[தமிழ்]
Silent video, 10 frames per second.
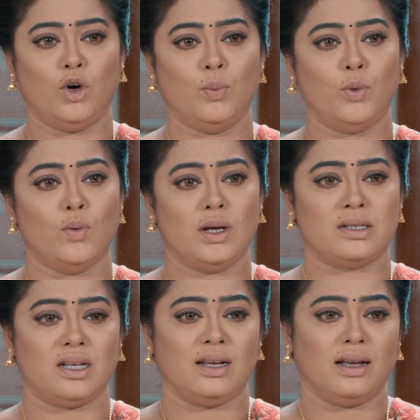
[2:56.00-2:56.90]
என் பொண்ணு
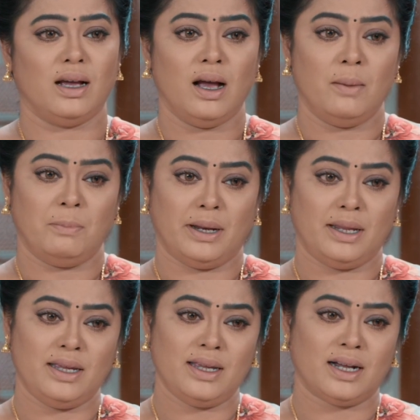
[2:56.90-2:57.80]
பூவரசி
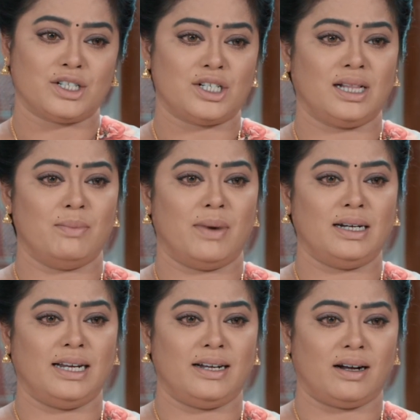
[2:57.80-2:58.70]
பெரிய கஷ்டத்துல
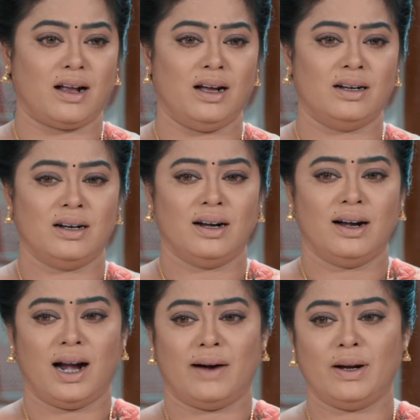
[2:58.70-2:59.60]
மாட்டிக்கிட்டு இருக்கா
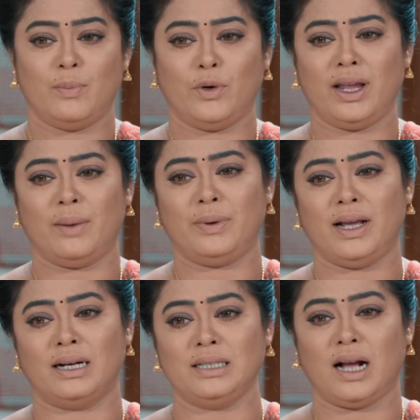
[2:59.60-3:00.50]
அவளை போய்
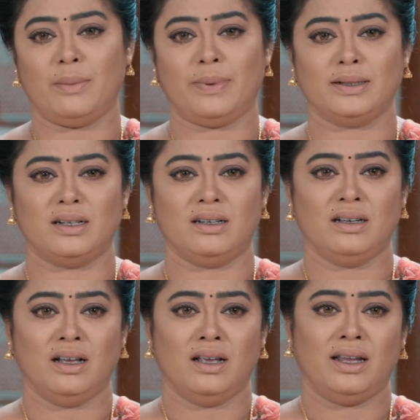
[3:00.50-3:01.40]
எப்படியாவது காப்பாத்துன்னு